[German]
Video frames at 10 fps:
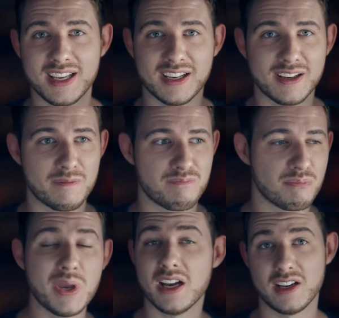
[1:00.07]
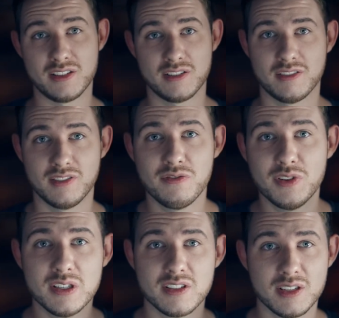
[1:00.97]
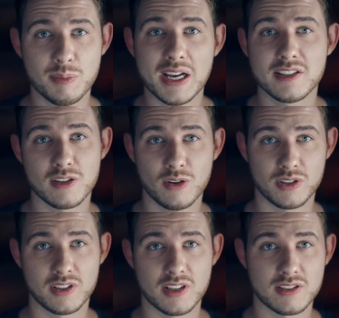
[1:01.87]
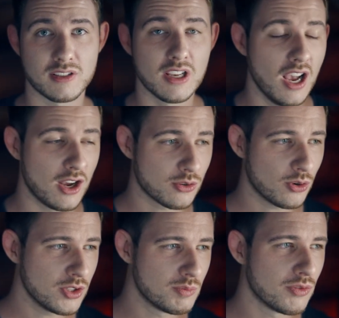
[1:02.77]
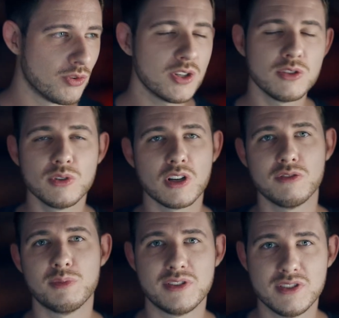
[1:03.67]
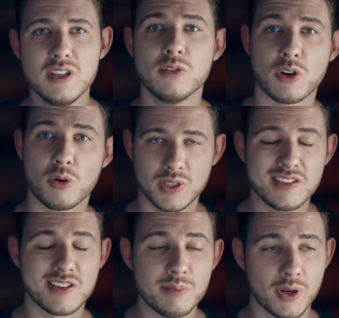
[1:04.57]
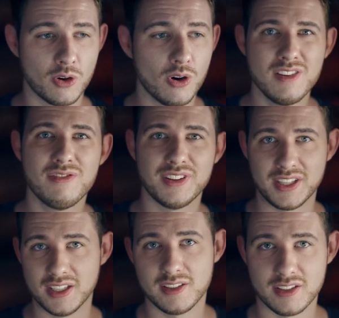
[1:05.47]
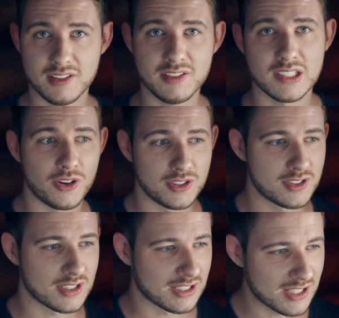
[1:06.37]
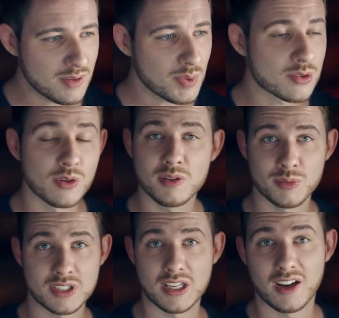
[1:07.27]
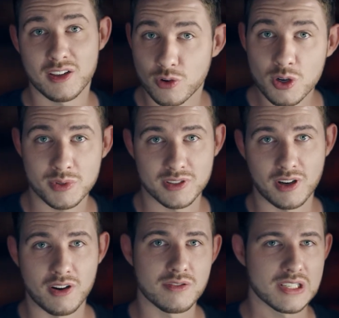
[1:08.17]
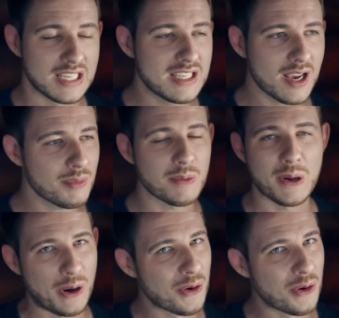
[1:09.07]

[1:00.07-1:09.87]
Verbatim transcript: der Mehrheit. Wie finden die meisten Leute das? Also konnte ich mich wirklich nur darauf beziehen und auch jetzt immer noch, wie finde ich das? Und äh, ich persönlich muss sagen, ich freue mich drauf. Ich habe aber